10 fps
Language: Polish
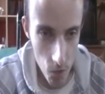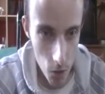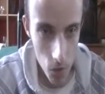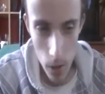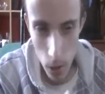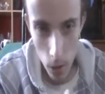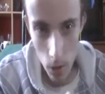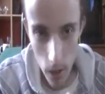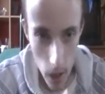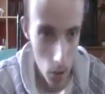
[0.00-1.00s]
czy
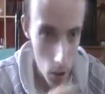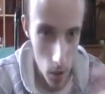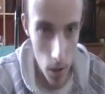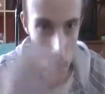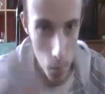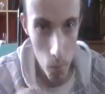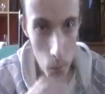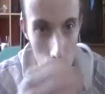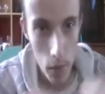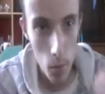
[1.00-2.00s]
vlogowi, jak to się tam
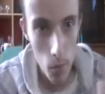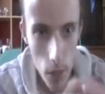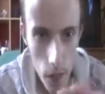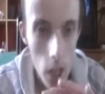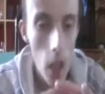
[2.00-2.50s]
powinno mówić,